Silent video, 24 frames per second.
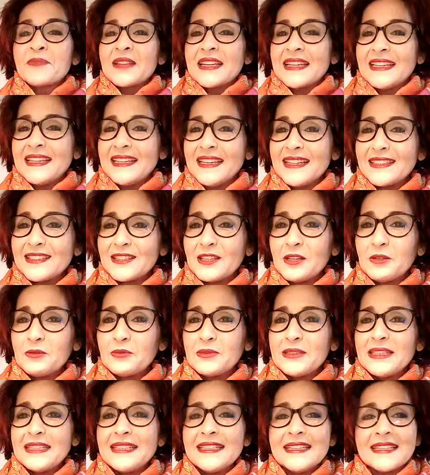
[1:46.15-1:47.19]

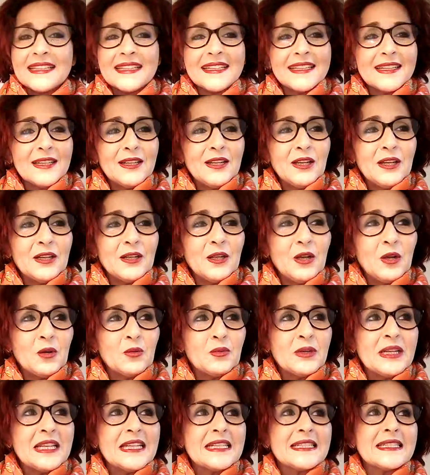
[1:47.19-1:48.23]
كيعطيوني غير
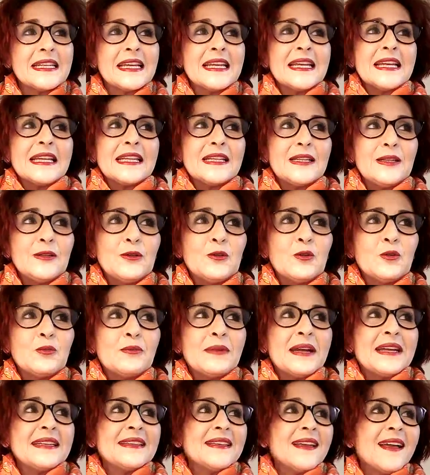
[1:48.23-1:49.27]
الحوايج اللي
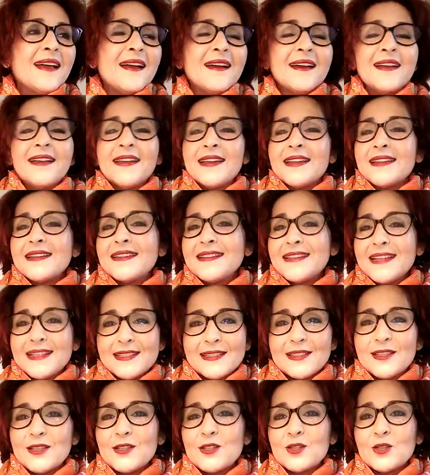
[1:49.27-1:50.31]
هما يا
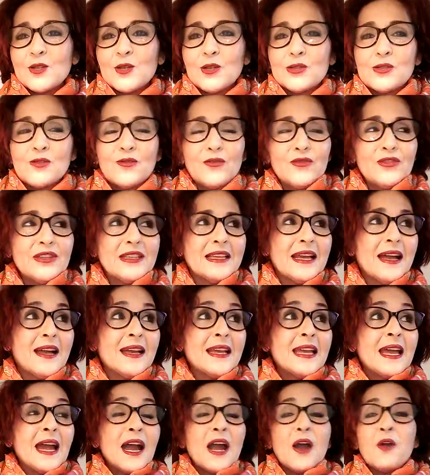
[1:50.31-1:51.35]
الناس كيشكروا فيا
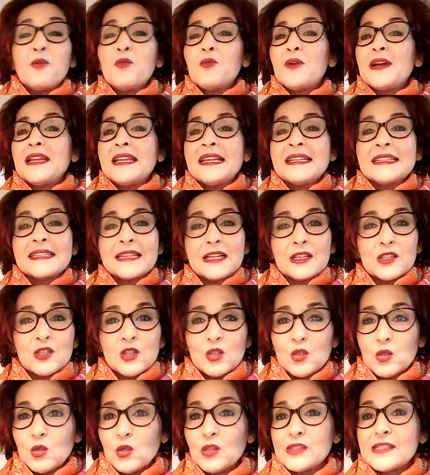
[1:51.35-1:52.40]
اولا
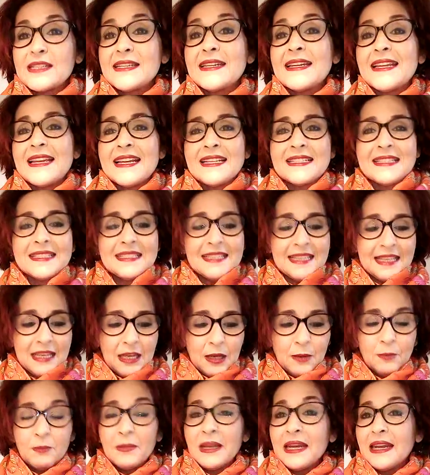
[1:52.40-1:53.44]
كنشكر الناس
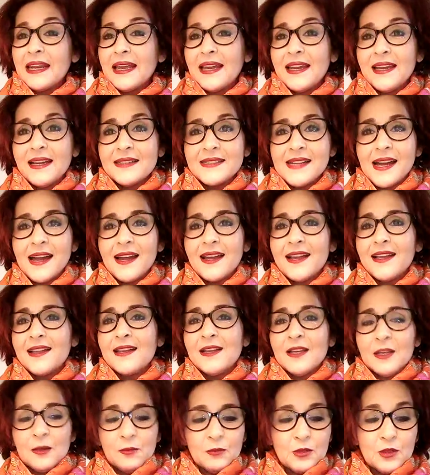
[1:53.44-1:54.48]
من العراق
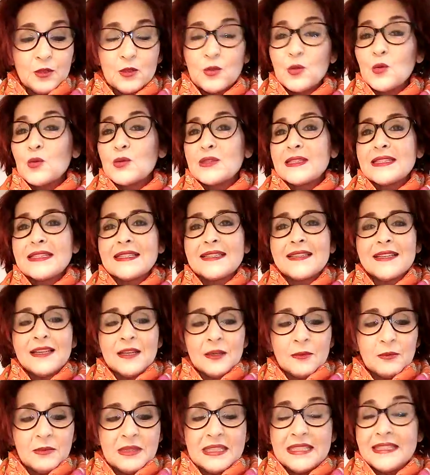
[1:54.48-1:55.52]
من تونس
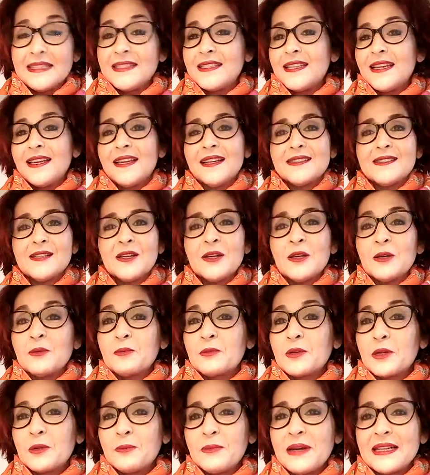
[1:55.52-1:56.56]
من الجزائر
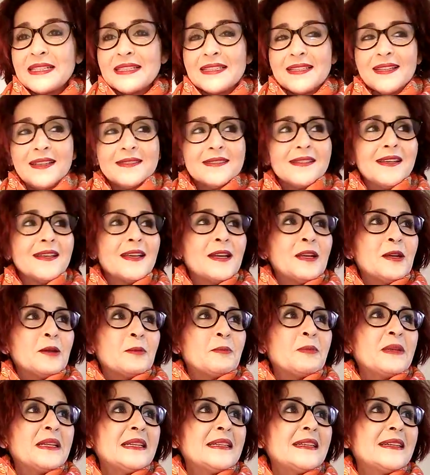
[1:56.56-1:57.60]
من مصر
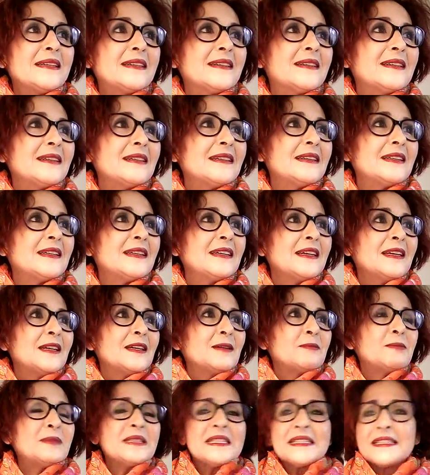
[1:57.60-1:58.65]
من
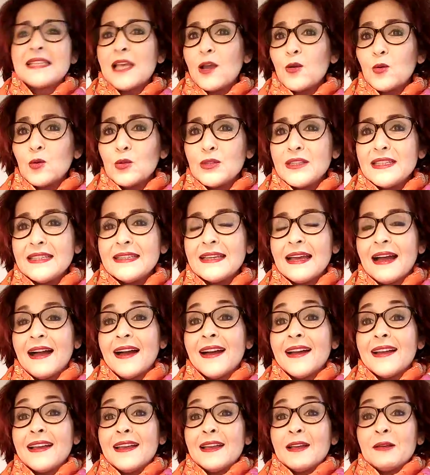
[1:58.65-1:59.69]
من السعوديه
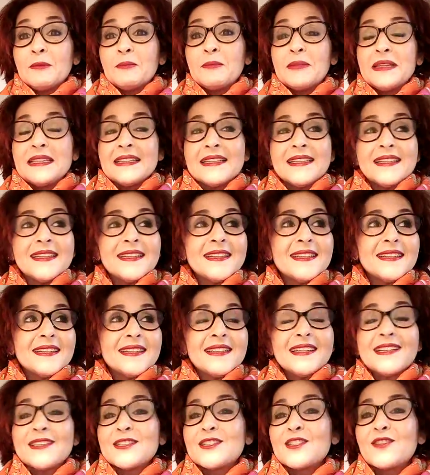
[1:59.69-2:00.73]
من
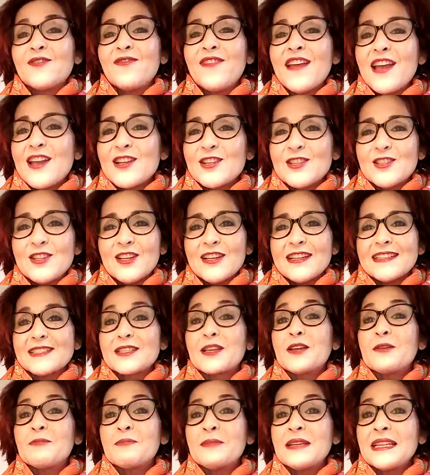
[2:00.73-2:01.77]

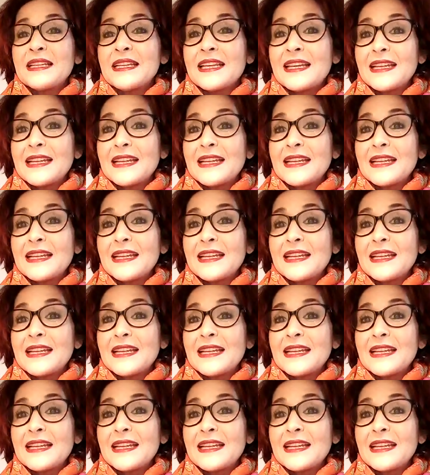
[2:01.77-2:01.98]
تفاجأت من